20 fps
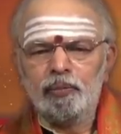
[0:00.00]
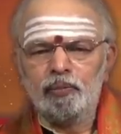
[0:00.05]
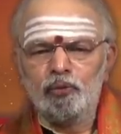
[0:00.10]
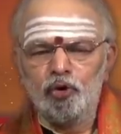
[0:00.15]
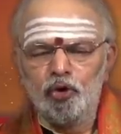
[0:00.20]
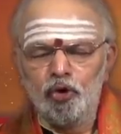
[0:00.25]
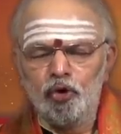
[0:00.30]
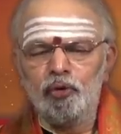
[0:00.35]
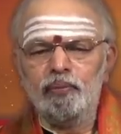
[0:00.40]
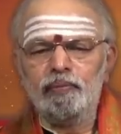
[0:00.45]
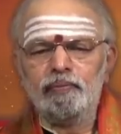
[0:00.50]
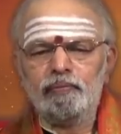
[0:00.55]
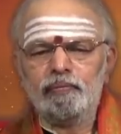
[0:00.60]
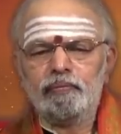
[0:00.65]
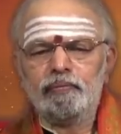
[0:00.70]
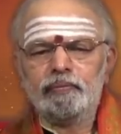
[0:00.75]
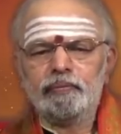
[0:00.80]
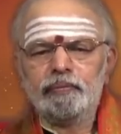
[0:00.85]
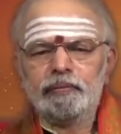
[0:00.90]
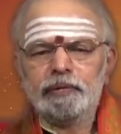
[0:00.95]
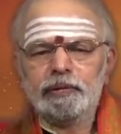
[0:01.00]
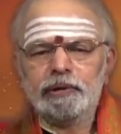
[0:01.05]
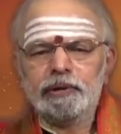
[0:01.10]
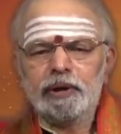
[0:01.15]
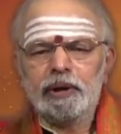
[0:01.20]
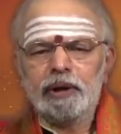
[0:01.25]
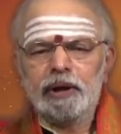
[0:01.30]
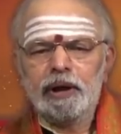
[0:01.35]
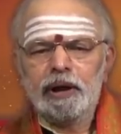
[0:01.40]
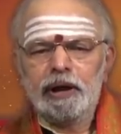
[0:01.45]
మూడు
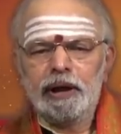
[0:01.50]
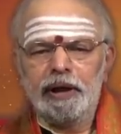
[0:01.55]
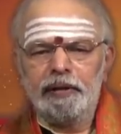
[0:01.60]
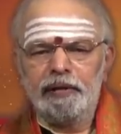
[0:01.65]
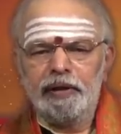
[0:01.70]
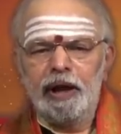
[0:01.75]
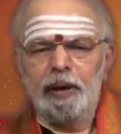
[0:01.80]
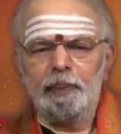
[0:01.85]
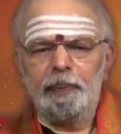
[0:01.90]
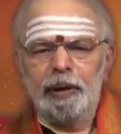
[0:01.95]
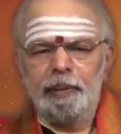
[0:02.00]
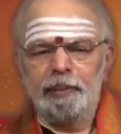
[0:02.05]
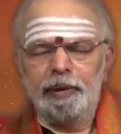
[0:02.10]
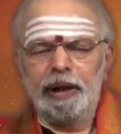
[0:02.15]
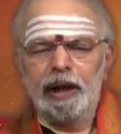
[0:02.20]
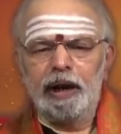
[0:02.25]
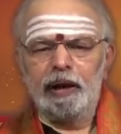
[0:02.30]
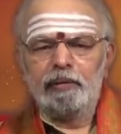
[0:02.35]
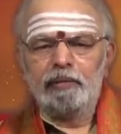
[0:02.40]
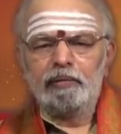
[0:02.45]
ఏదైనా పని మీద